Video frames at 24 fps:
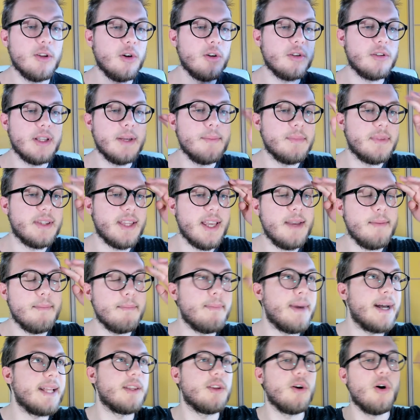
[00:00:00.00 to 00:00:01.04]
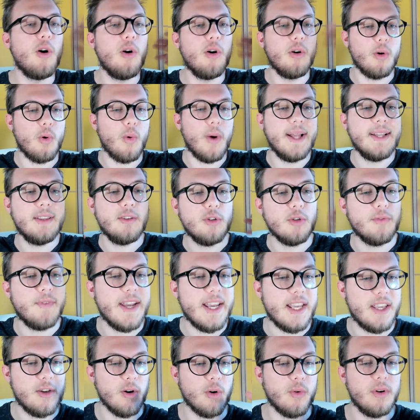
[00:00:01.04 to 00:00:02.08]
Madò Temtem, do, quanto
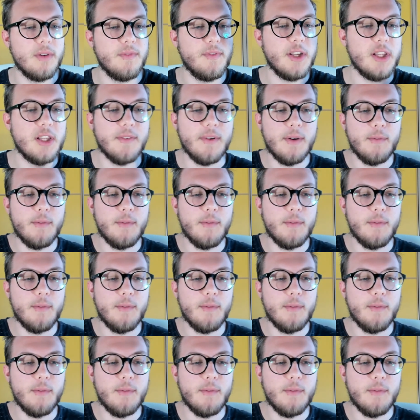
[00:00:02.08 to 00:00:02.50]
vecchio quel video,